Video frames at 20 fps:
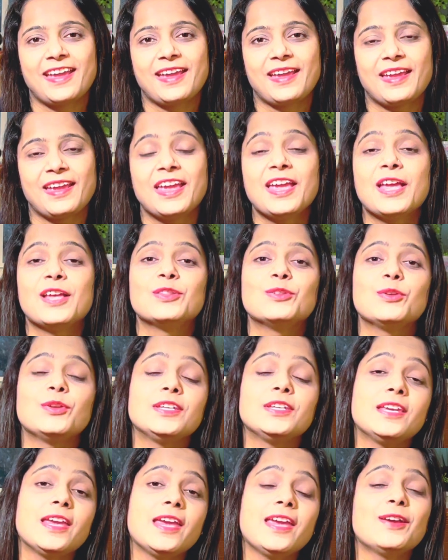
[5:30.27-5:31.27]
है तो
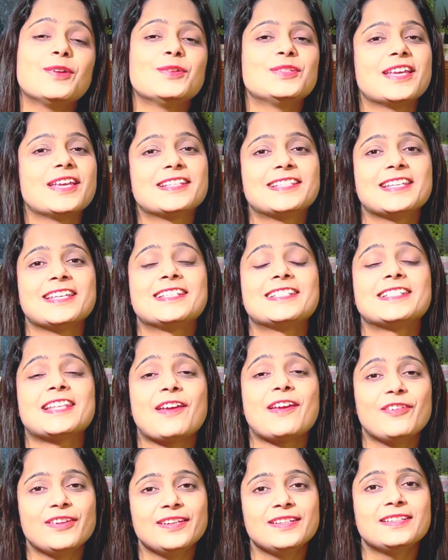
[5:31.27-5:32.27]
ये कुछ ऐसे
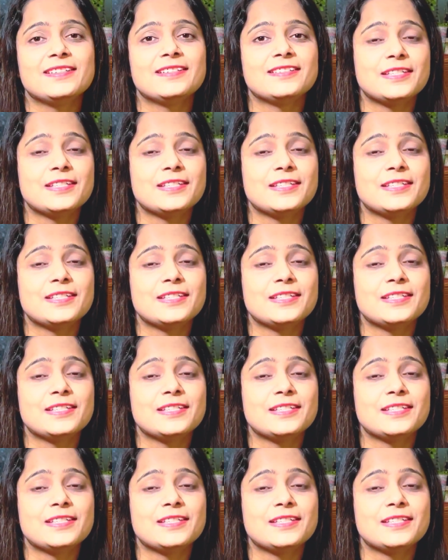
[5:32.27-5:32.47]
सेवन